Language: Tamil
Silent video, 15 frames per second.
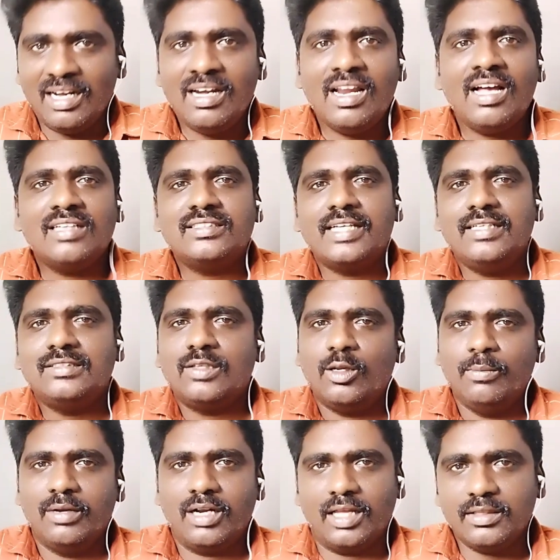எல்லா
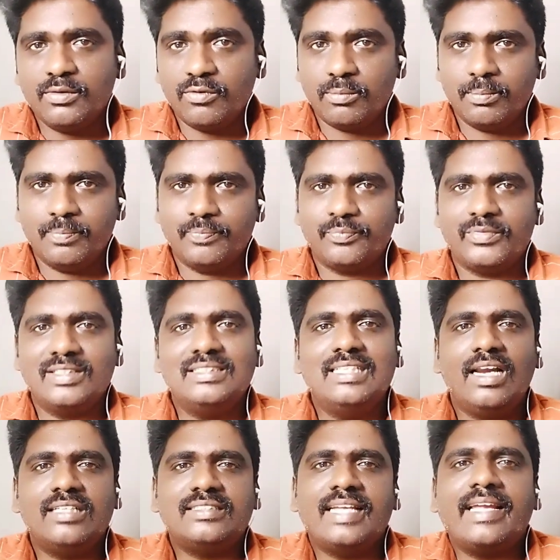சைட்ஸ்லையும் இருக்குது அதுவும்
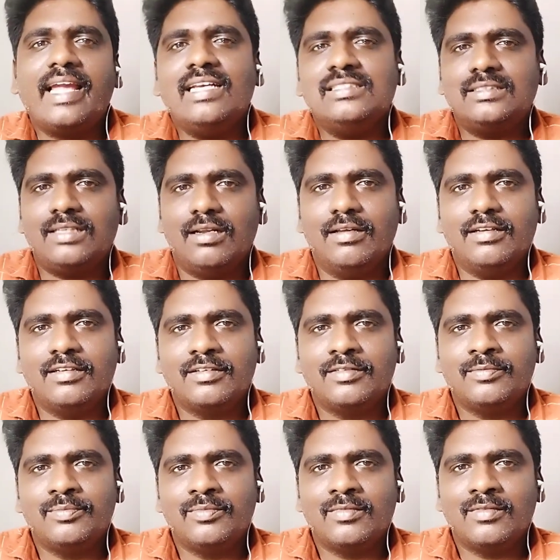சில செகண்ட்ஸில்
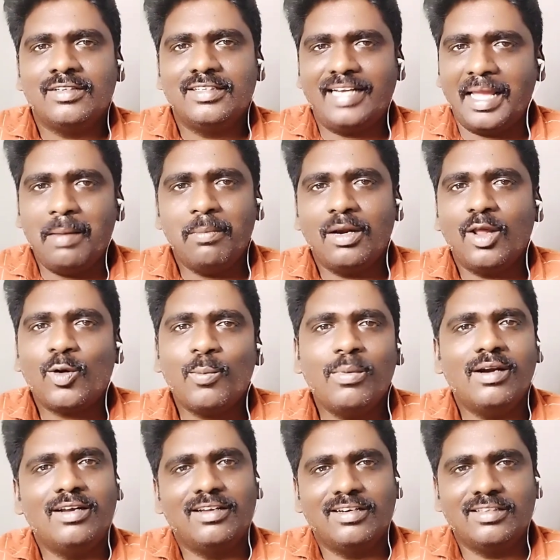டைம்லாம்
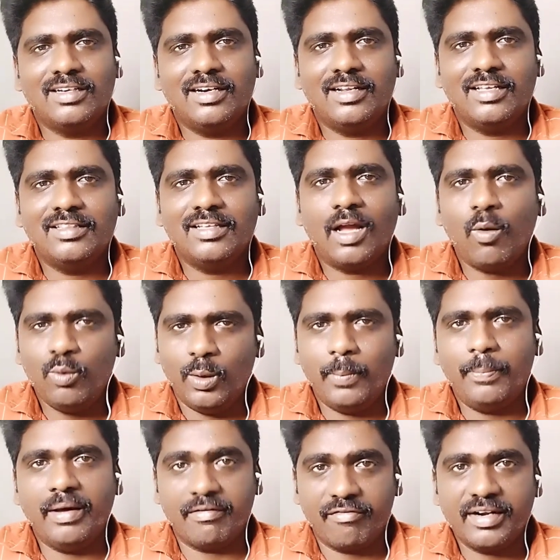ரொம்ப எடுக்கிறது கிடையாது அவ்வளோ
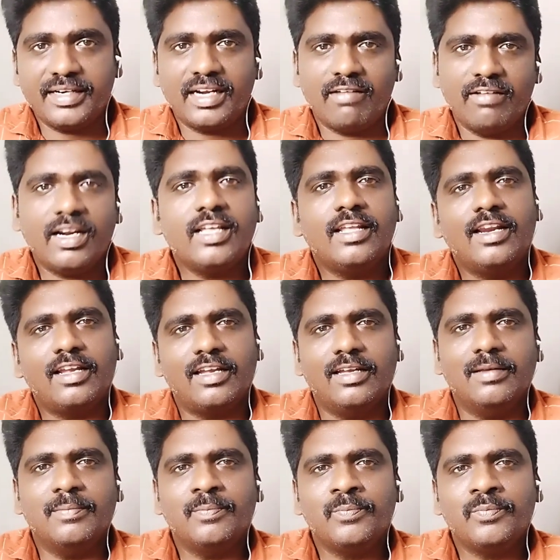பர்ஃபெக்டாக வேற
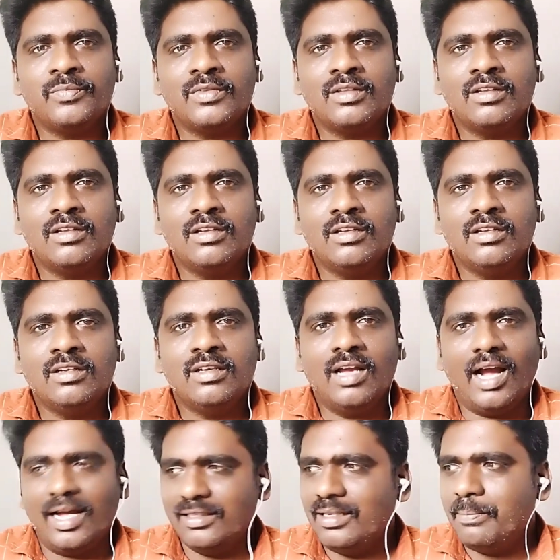இருக்குது
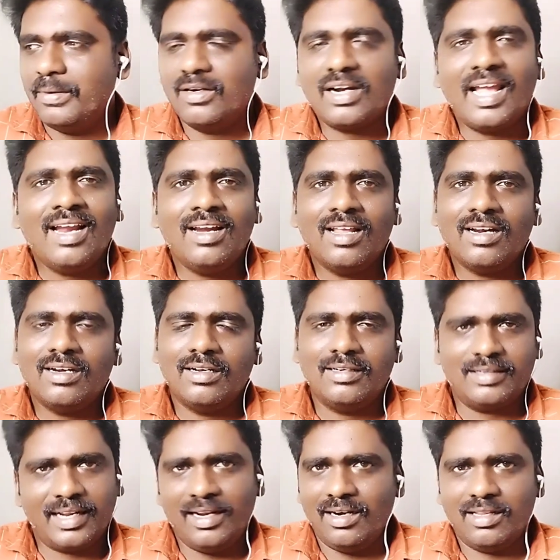அது இப்போ ட்ரையலில்
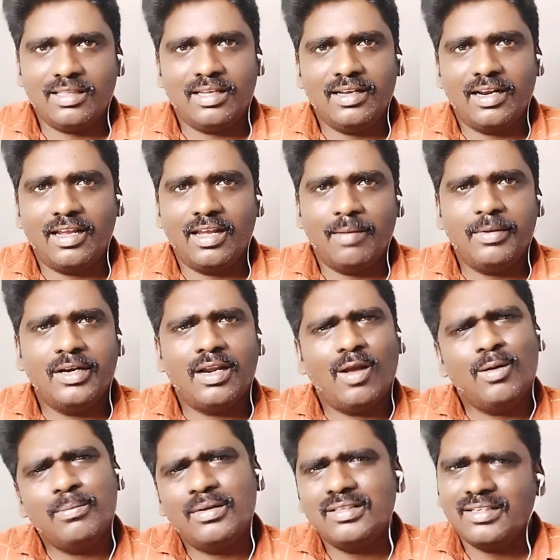ட்ரையலில் தான் இருக்குது
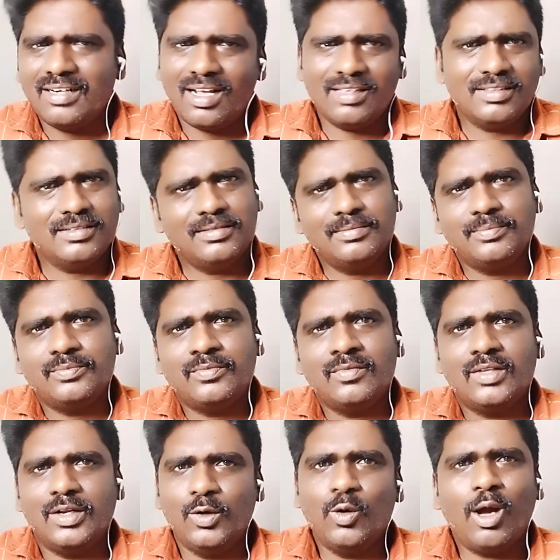அப்படின்னாலும் பார்த்தீங்கன்னா அது
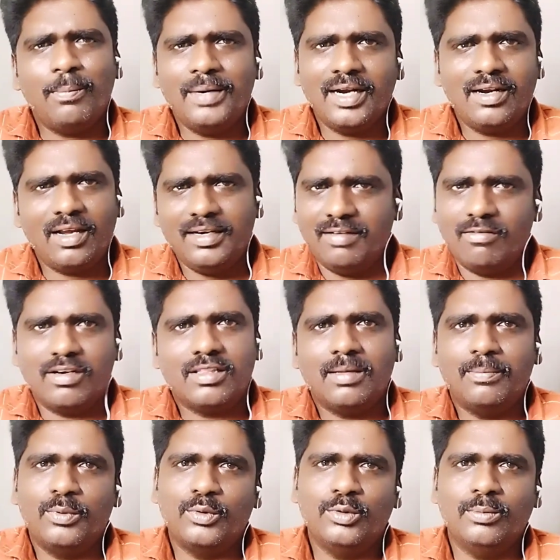இன்னும் அப்டேட் ஆகிட்டு
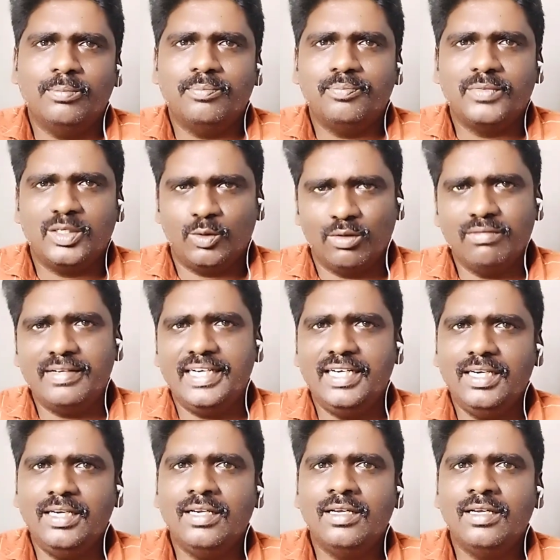வரதான் போதும் டுவெண்ட்டி